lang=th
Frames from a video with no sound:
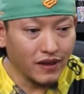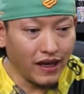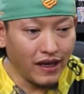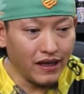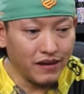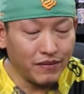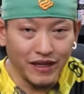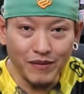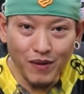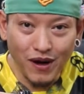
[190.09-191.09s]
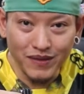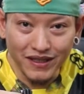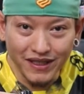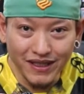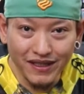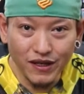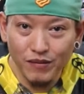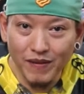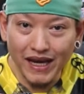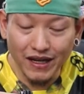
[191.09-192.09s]
ถ้ามันยังไม่พร้อมจะซื้อก็
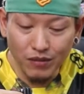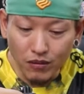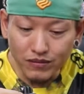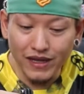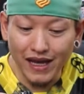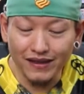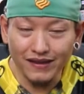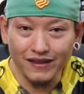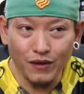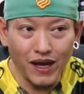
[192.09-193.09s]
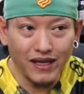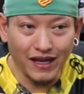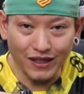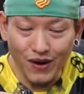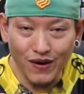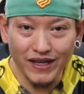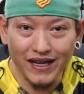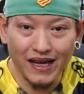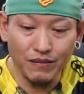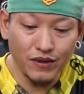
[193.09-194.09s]
ไม่เป็นไรครับผมอย่าง แต่ว่าอย่างน้อย
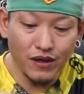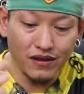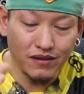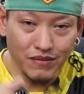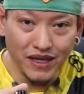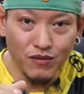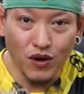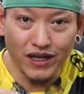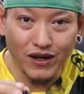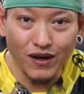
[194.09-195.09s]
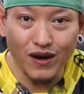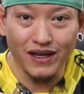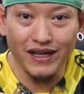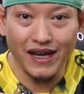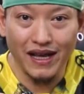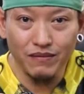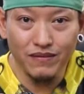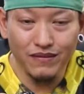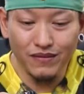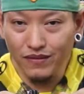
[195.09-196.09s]
นะครับ ต้องมีหมวกกันน็อกก่อนเลยนะครับ
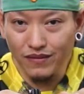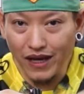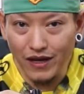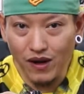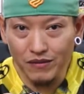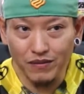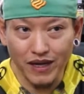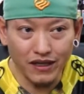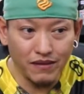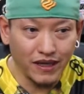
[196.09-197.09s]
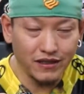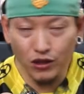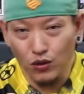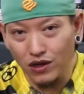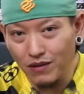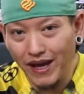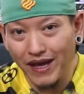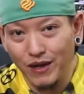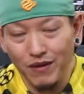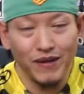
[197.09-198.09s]
ให้ความสำคัญกับมันจะถูกหรือแพ
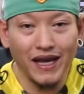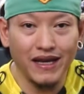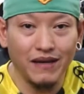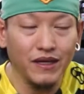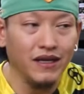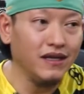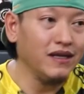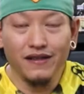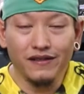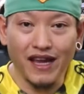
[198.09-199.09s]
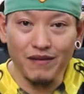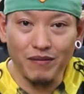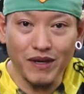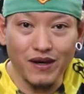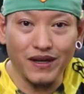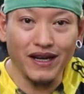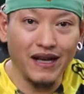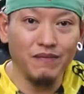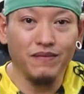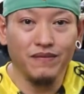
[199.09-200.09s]
งก็ไม่เป็นไรครับ ใส่มันไปก่อนนะ
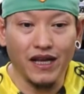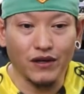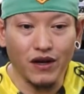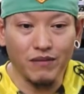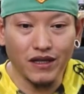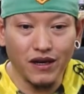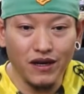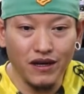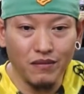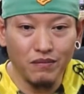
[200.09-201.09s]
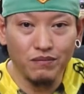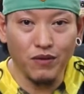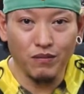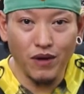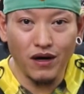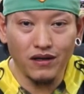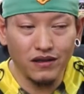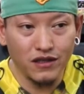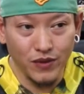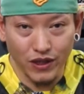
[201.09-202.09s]
ครับ อย่างน้อยมันก็ปกป้อง
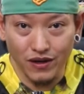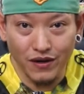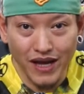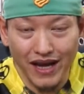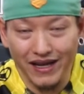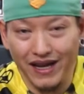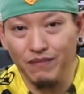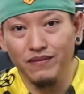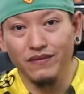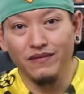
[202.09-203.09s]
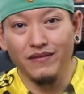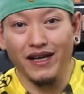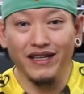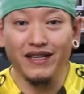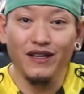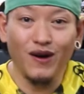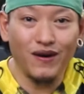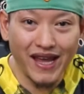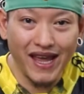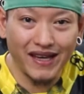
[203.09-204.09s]
ชีวิตของเราได้นะครับ อันนี้คือข้อ
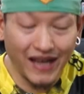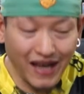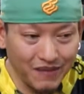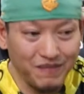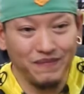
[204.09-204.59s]
แรกนะครับ